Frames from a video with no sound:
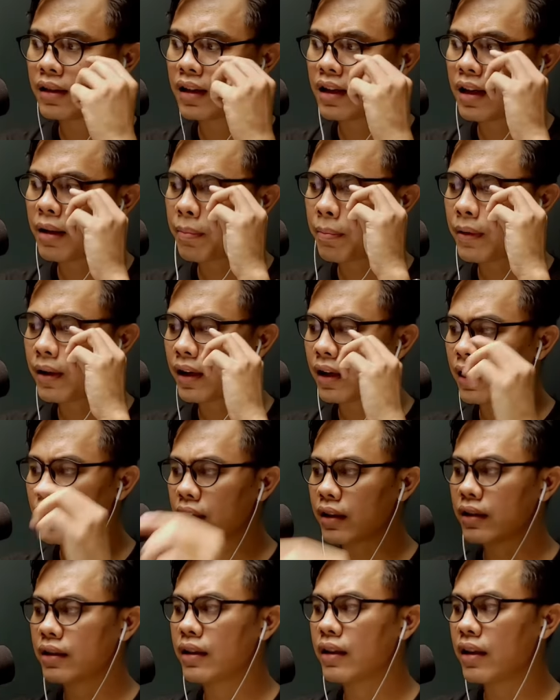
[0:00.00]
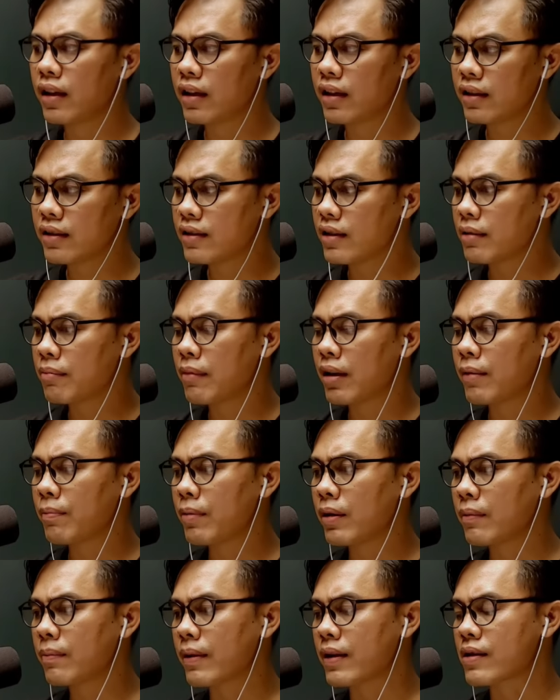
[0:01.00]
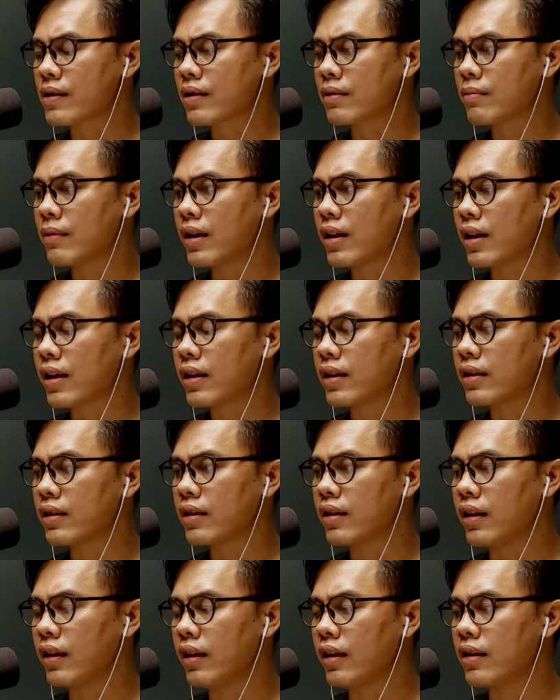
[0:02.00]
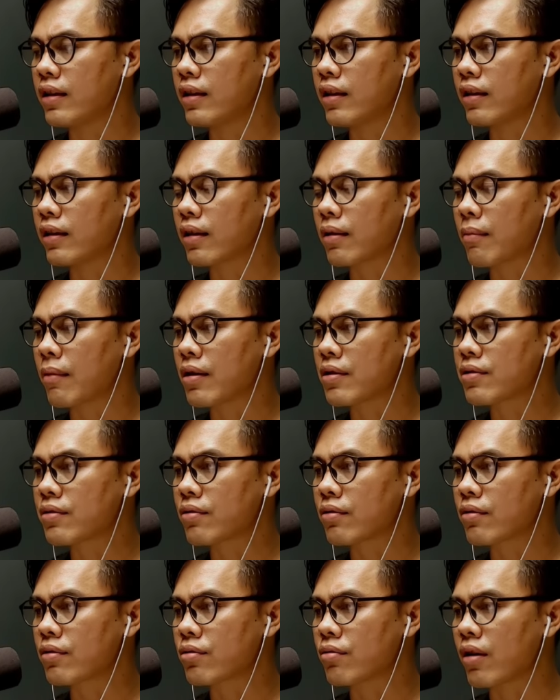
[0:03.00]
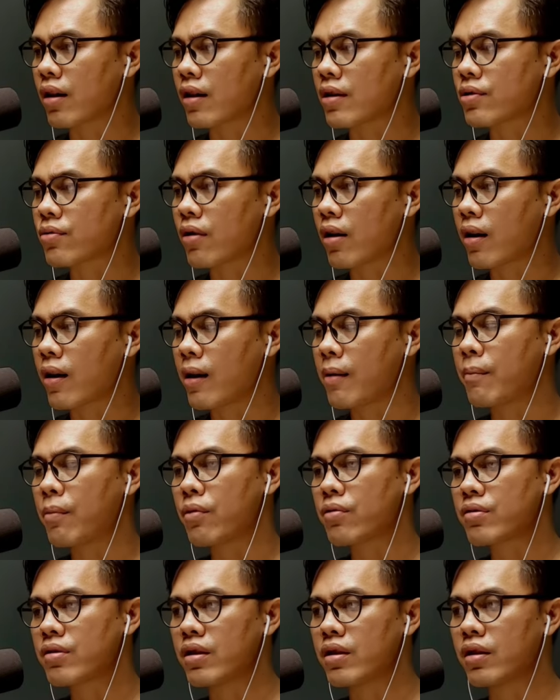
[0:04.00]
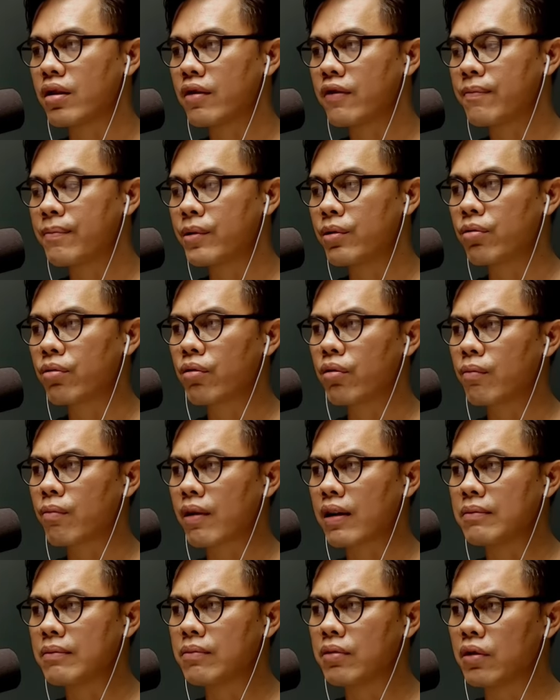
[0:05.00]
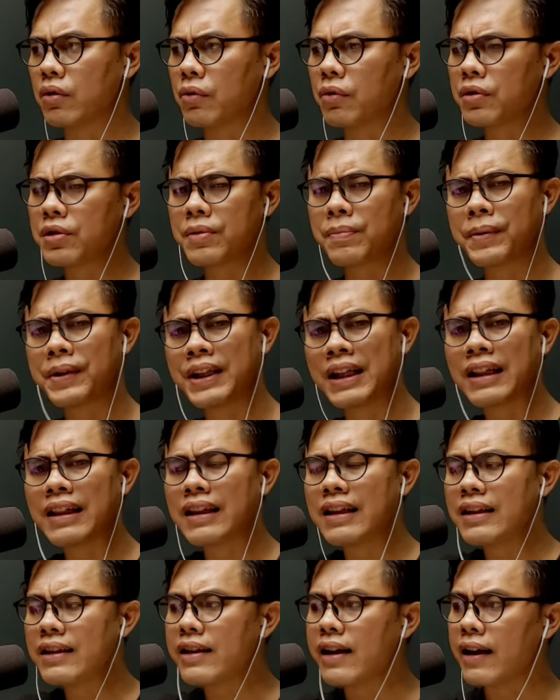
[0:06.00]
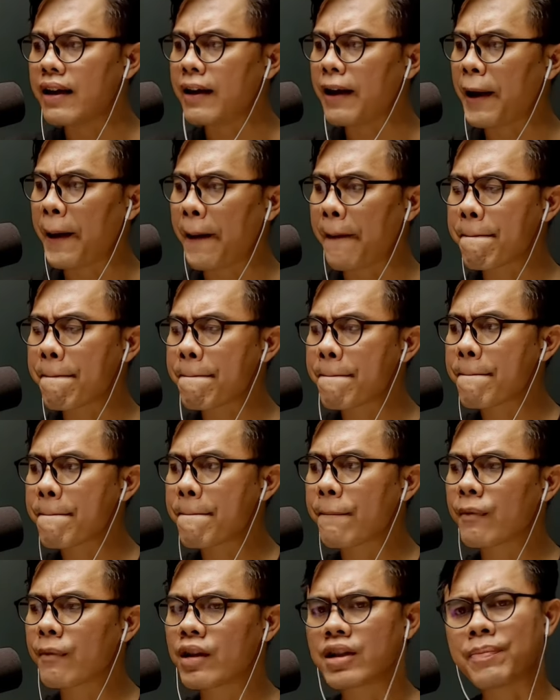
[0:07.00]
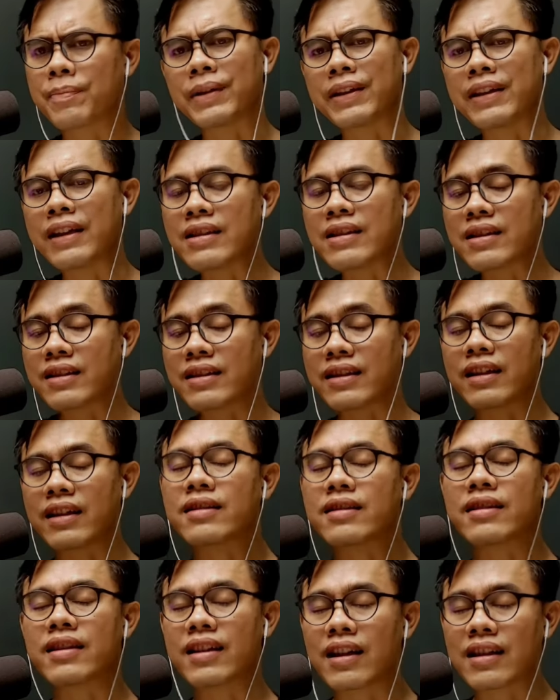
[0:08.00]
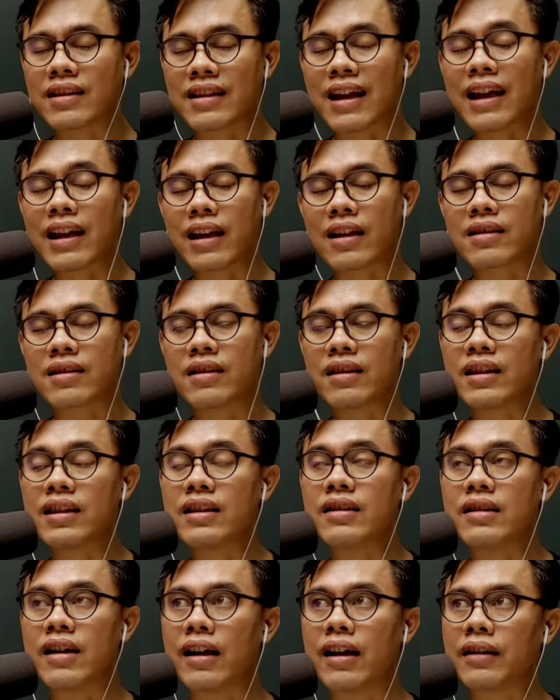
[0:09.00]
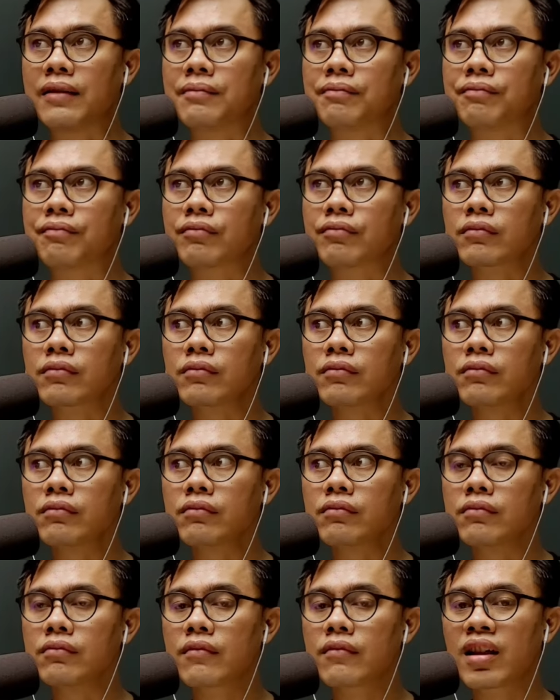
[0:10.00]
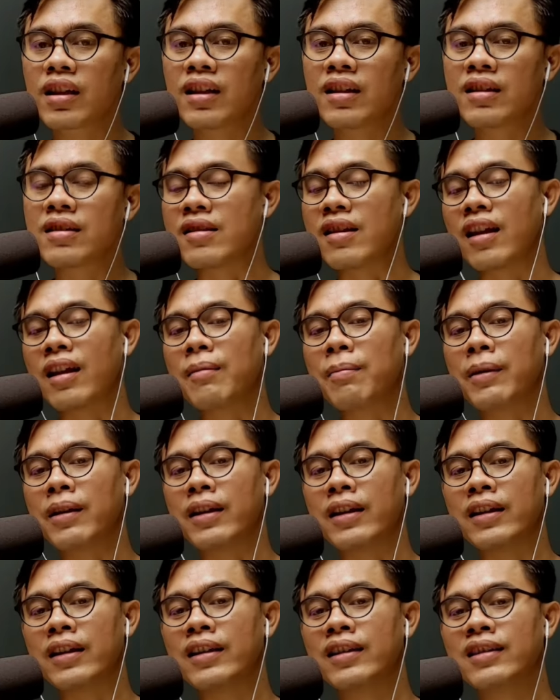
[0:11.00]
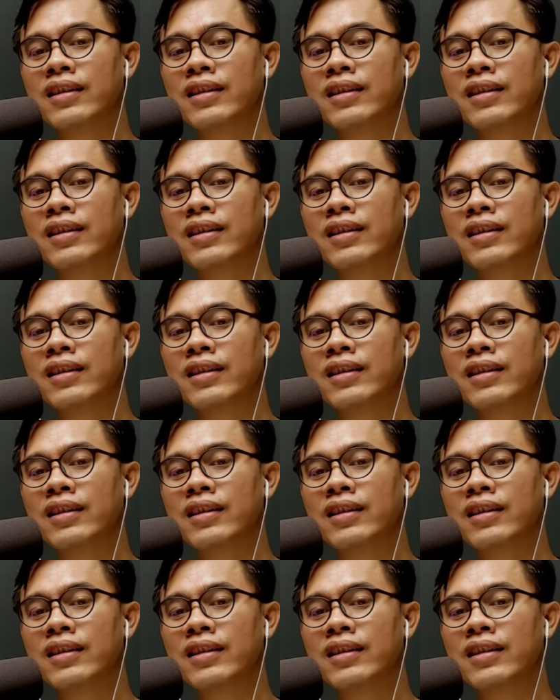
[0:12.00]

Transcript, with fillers: Apakah dari zaman pilpres kemarin ini termasuk suara-suara yang positif mendukung Prabowo? Sepertinya tidak ya. Sepertinya sih se seingat saya sih tidak sinyal apa nih?